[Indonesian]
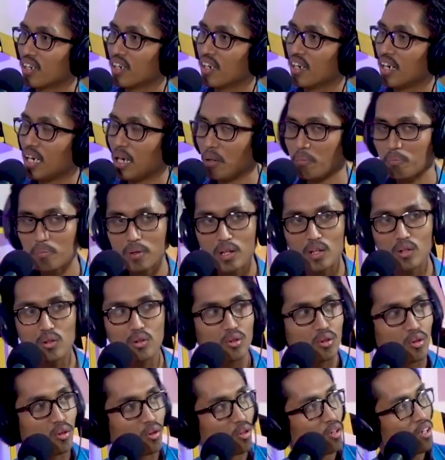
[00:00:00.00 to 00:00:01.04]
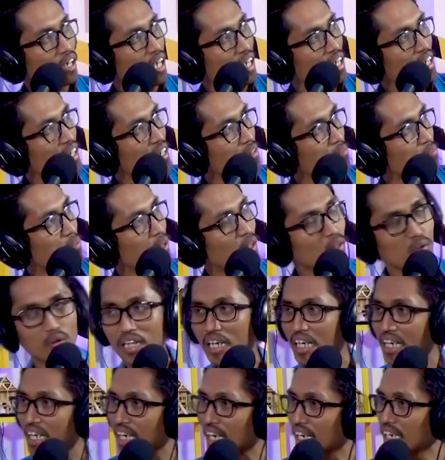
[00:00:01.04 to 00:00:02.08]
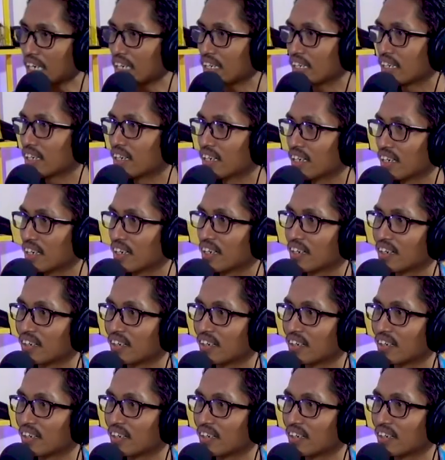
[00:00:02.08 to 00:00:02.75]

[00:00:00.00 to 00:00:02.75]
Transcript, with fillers: Eh, perlu ara, perlu iringan? Nggak